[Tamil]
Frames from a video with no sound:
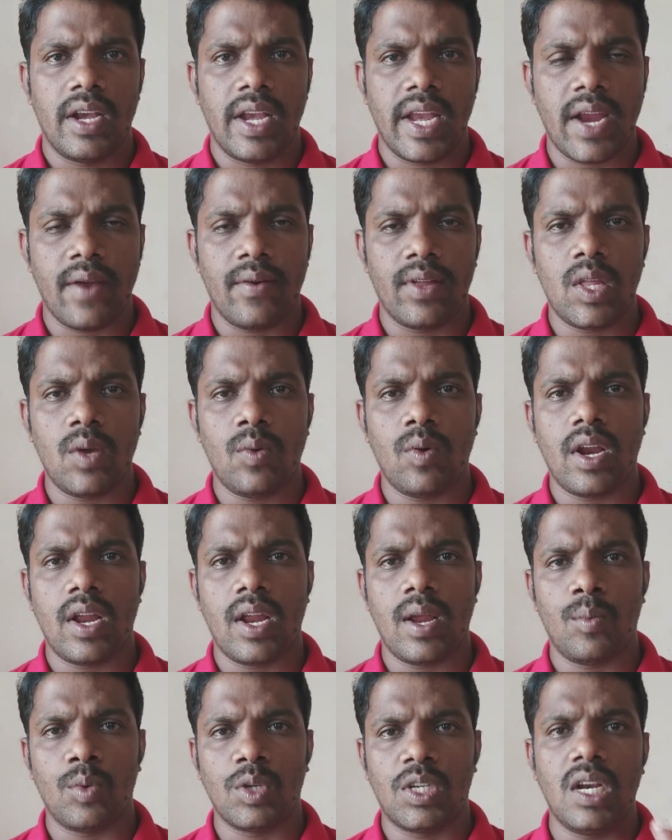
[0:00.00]
நீங்கள் வந்து ஒரு
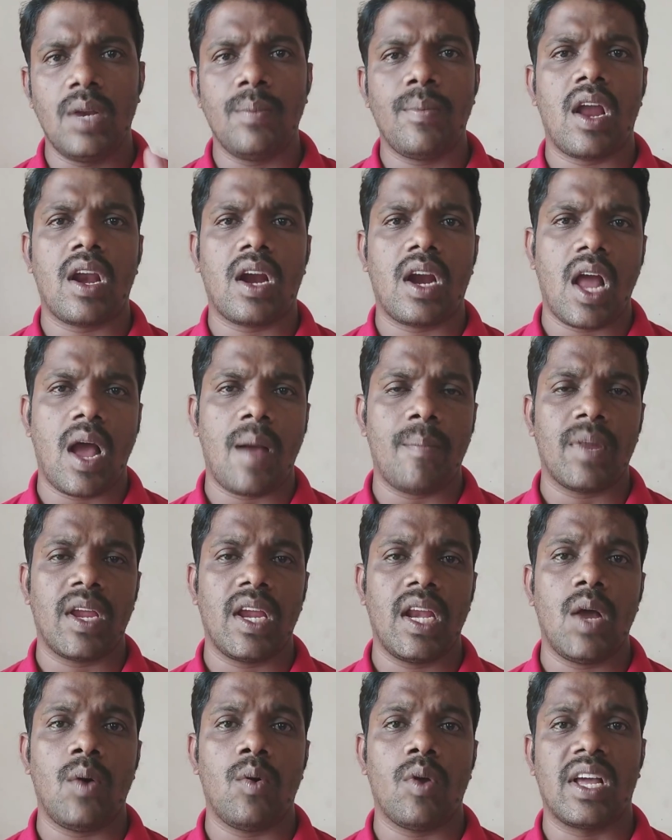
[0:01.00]
முஸ்லீமாக இருக்கலாம்
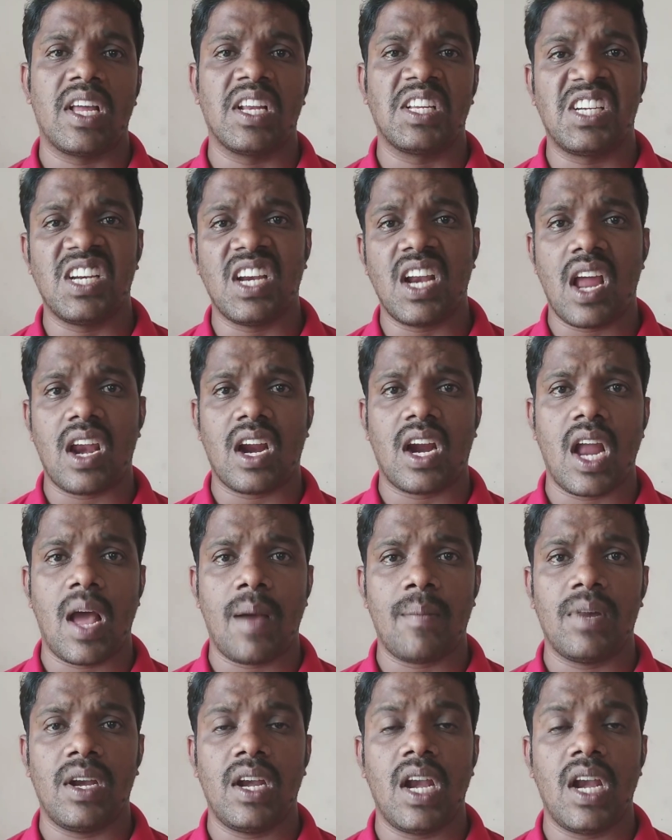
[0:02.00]
இல்லை ஒரு கிறிஸ்டினாக இருக்கலாம்